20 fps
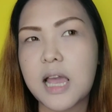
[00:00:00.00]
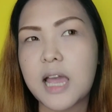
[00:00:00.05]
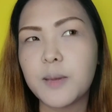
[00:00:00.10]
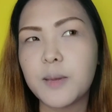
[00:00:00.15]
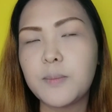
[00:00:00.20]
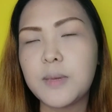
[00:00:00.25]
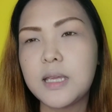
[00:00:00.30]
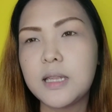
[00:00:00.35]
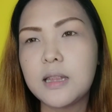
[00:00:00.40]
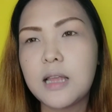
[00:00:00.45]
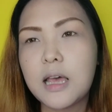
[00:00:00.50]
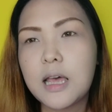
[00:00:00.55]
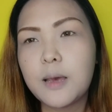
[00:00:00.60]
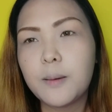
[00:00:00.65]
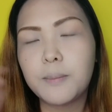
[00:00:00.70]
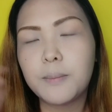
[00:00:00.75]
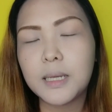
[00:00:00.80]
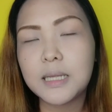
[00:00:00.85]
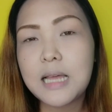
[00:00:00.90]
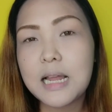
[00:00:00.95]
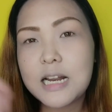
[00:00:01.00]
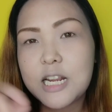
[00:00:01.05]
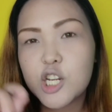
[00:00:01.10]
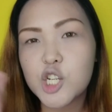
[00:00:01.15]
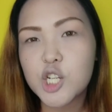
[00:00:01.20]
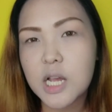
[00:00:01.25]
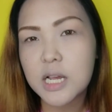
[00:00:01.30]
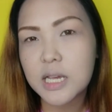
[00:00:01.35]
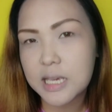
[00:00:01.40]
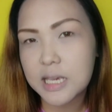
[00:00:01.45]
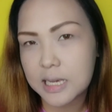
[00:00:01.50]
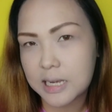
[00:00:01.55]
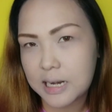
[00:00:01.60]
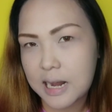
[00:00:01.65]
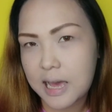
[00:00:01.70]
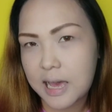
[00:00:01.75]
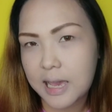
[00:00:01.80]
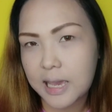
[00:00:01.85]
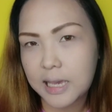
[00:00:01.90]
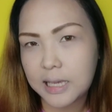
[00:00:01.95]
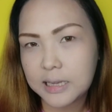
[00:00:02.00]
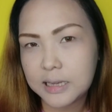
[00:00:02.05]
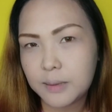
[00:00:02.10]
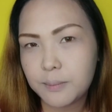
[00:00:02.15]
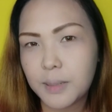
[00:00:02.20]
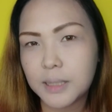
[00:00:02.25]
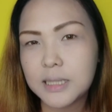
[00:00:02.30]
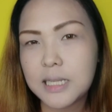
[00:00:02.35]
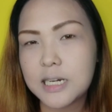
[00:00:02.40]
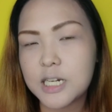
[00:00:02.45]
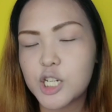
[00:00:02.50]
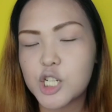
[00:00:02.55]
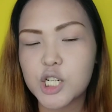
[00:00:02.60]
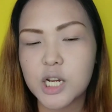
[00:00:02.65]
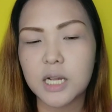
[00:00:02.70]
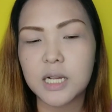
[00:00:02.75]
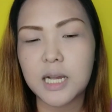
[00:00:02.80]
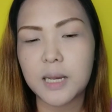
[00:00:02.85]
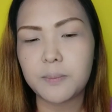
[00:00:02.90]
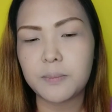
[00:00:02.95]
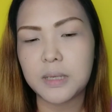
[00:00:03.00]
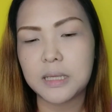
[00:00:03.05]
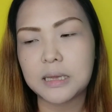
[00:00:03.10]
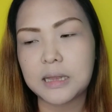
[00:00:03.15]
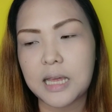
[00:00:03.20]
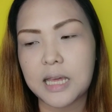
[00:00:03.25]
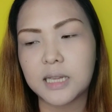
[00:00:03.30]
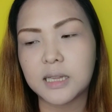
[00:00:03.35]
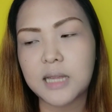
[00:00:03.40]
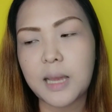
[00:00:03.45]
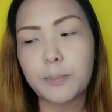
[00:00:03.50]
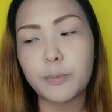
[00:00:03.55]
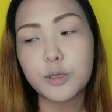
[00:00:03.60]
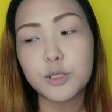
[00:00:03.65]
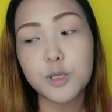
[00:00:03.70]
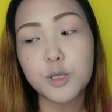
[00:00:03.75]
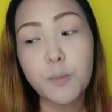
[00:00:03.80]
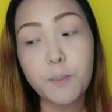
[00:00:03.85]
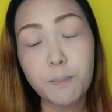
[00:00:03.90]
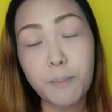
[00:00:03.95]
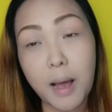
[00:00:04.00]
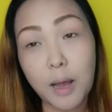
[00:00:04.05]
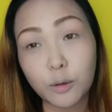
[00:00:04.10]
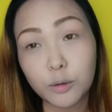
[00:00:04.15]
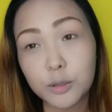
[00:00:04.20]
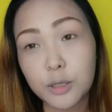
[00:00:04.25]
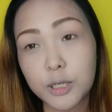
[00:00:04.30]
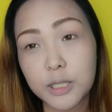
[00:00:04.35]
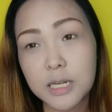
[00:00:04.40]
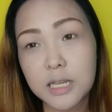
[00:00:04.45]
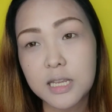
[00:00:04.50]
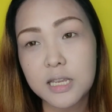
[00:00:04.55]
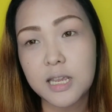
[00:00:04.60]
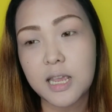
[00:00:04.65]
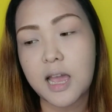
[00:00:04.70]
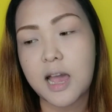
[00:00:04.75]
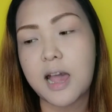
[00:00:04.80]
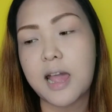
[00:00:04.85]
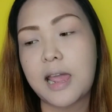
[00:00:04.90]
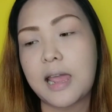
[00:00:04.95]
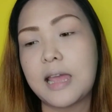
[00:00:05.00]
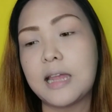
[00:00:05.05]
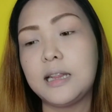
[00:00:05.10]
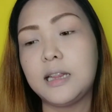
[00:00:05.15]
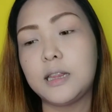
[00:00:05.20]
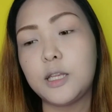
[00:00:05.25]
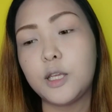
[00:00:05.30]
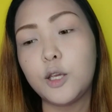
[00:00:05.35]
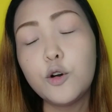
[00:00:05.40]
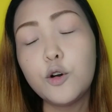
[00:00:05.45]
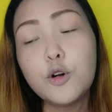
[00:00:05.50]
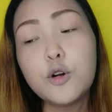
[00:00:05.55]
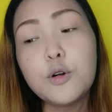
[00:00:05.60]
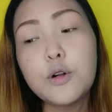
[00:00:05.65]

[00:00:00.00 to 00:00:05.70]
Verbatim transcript: I mean, madali siyang i-glide, madali siyang gamitin. Tapos yung powder din niya and yung